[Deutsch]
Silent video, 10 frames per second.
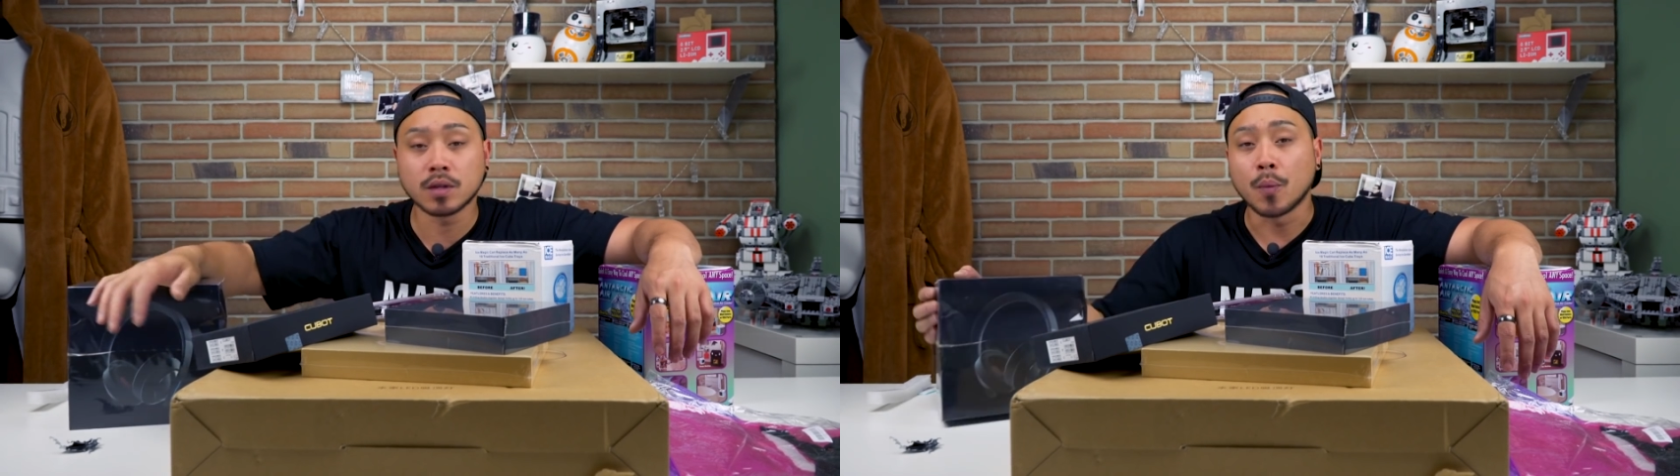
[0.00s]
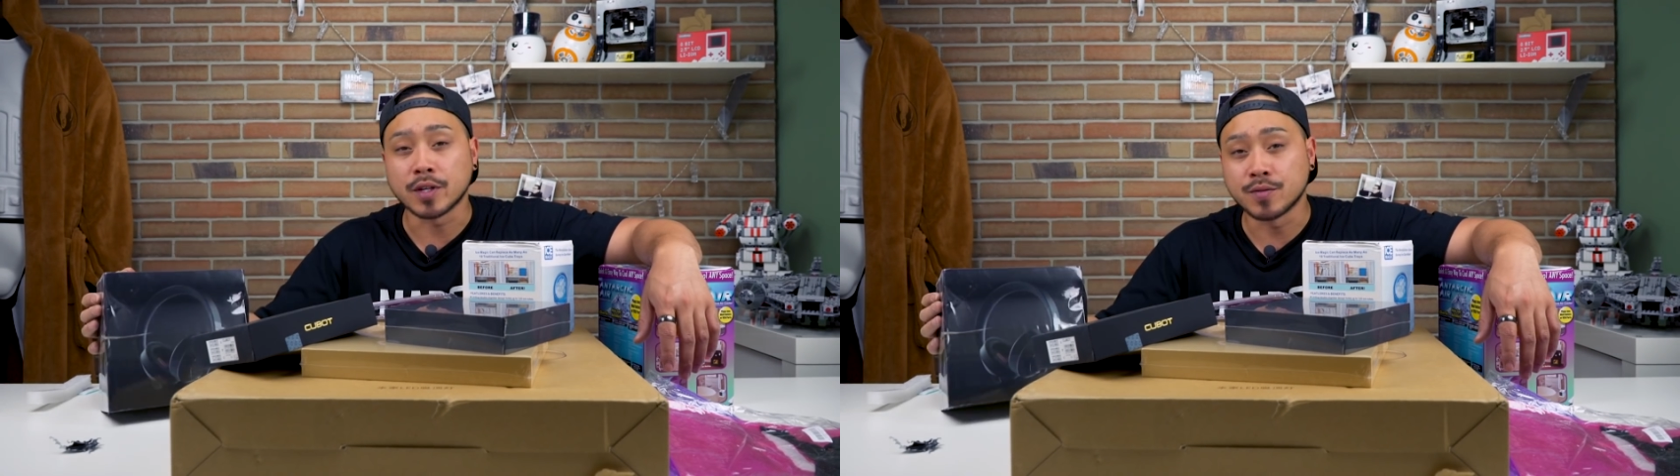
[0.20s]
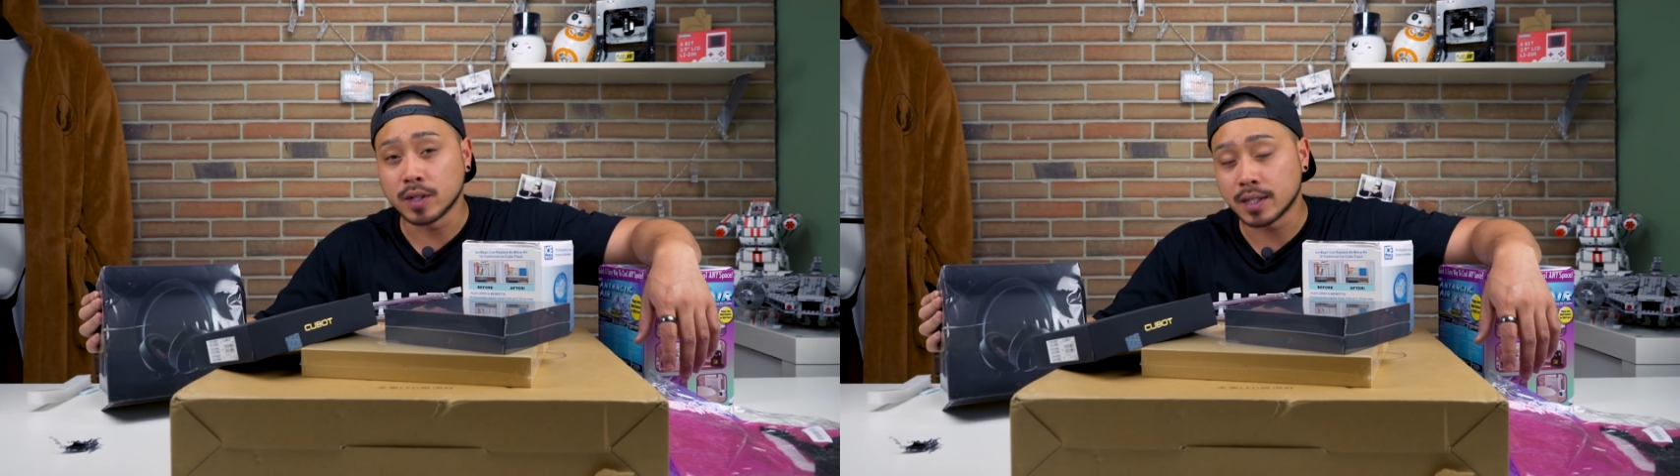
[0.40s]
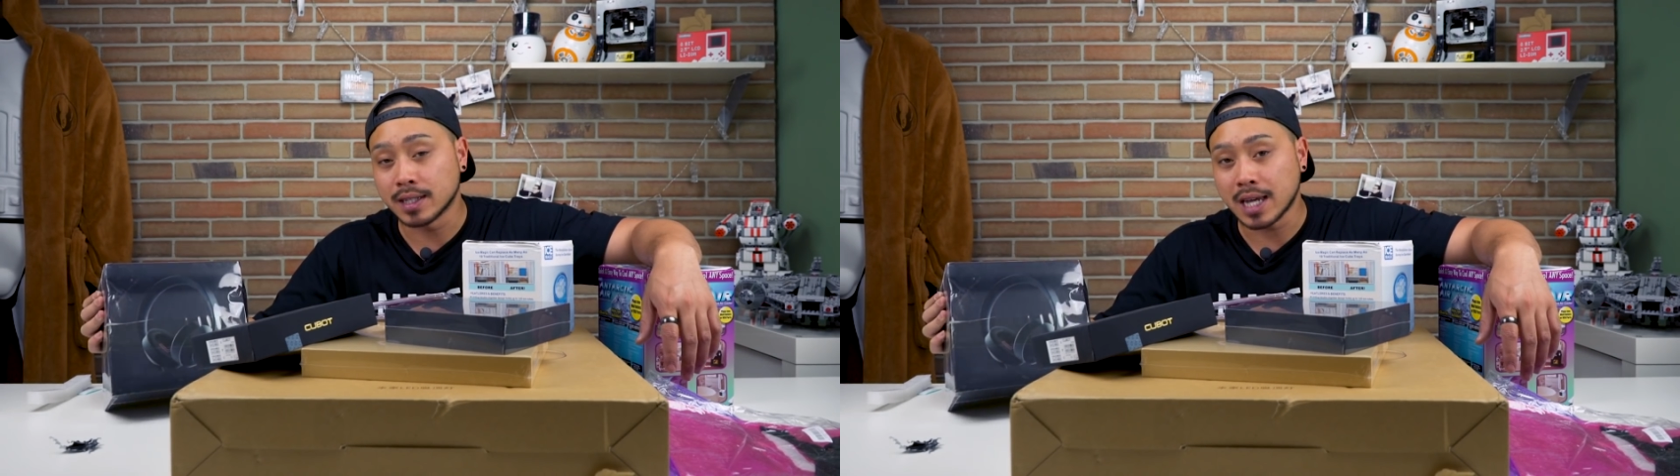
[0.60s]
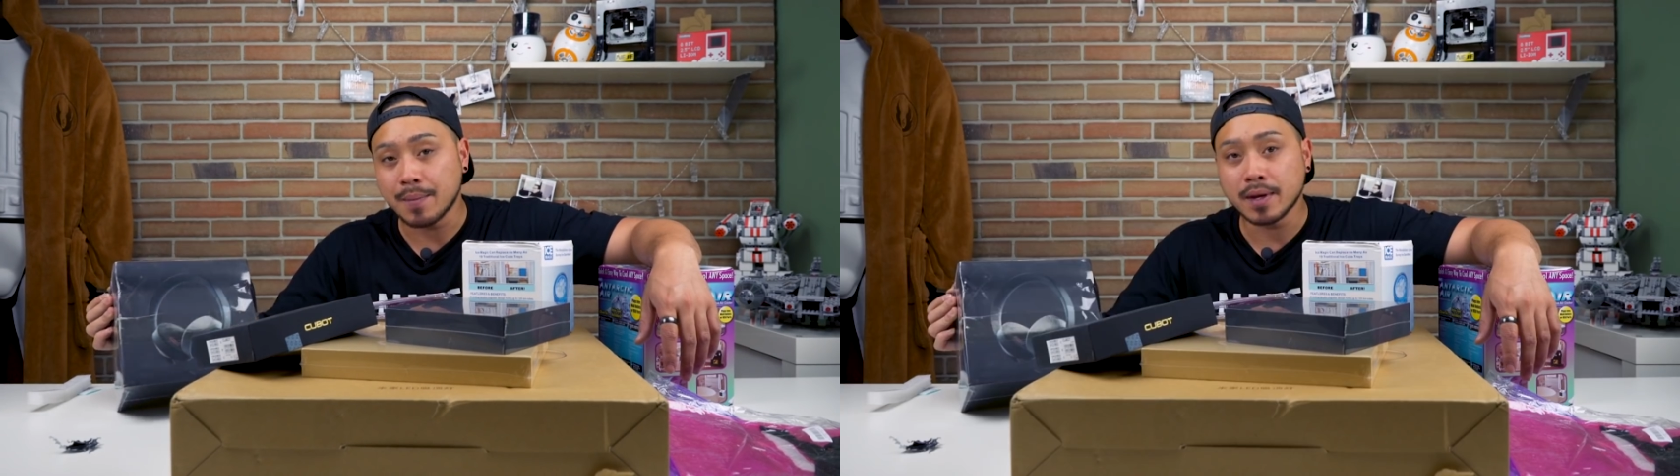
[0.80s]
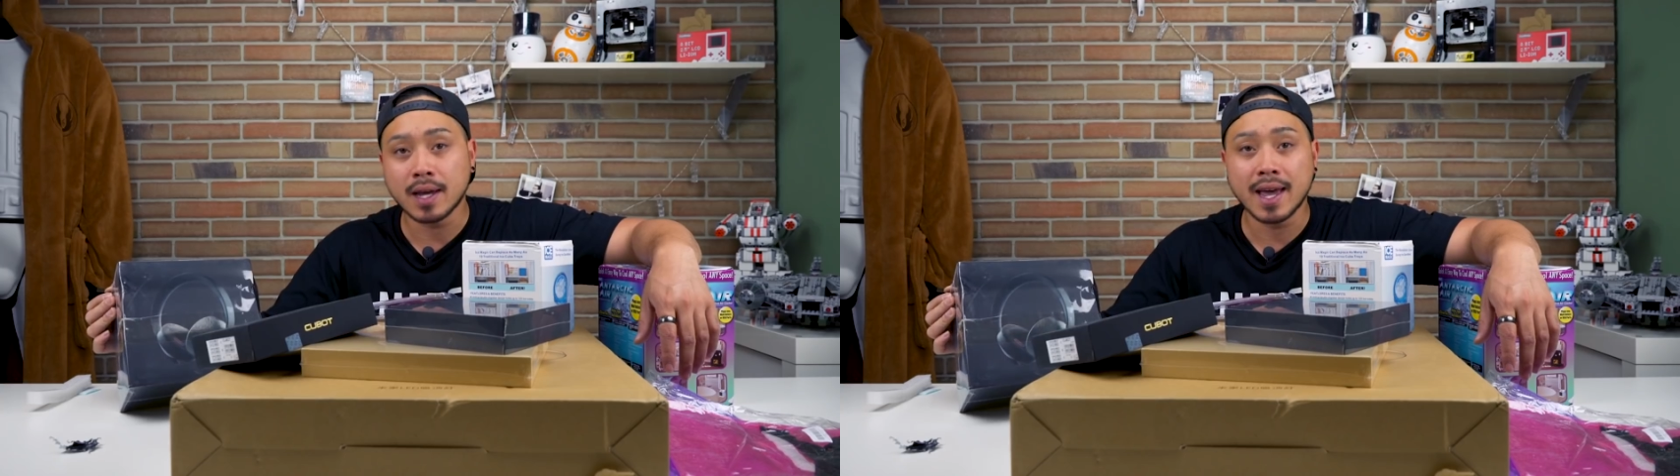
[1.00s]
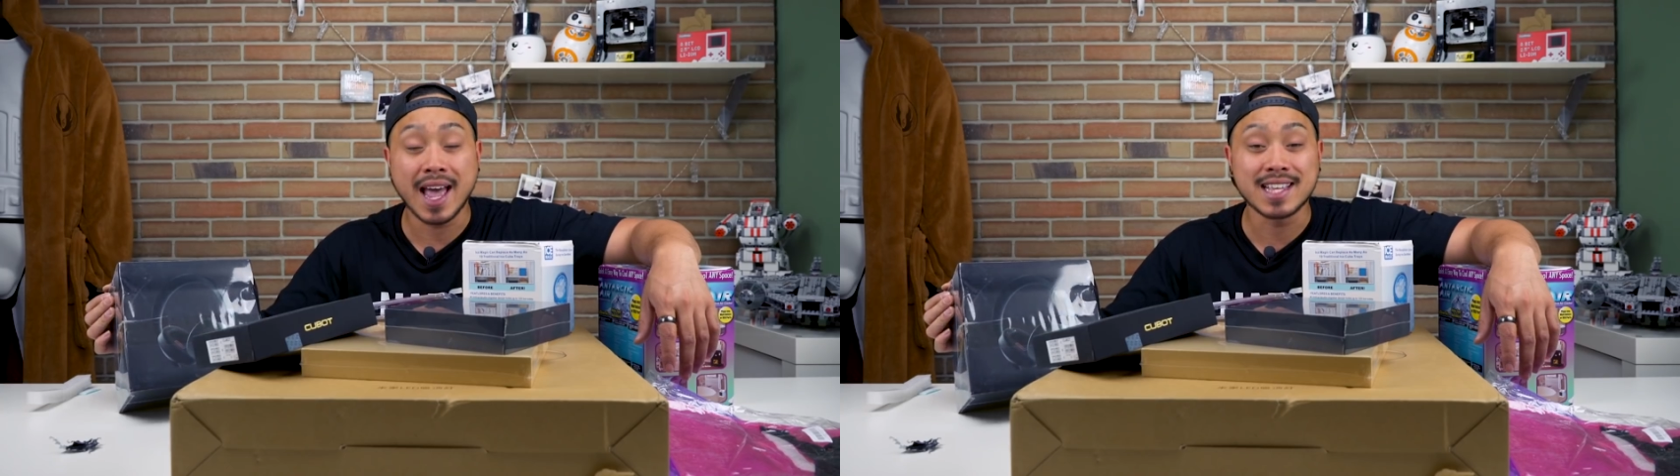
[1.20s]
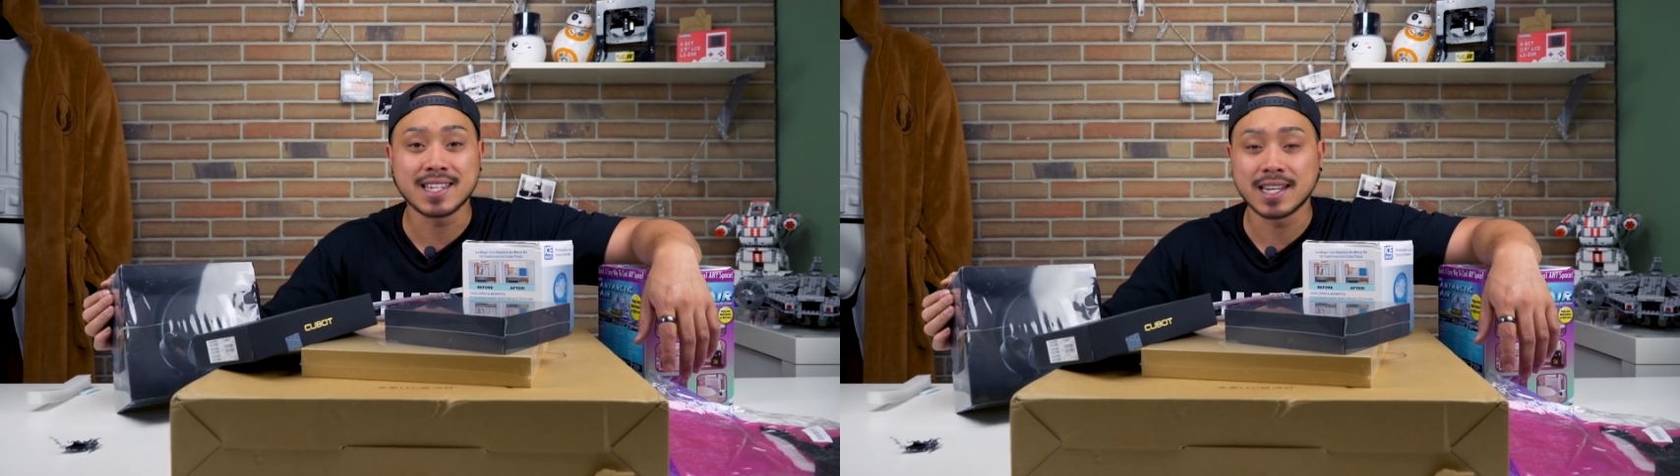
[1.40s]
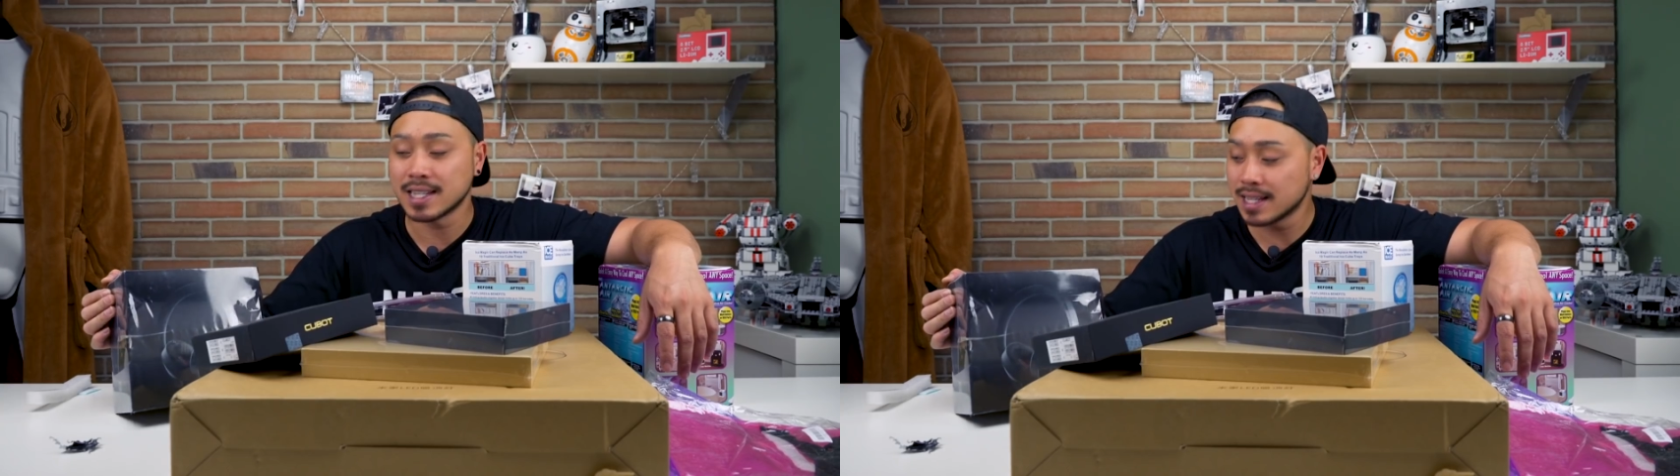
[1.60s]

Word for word: Ob das wirklich ein Gaming-Headset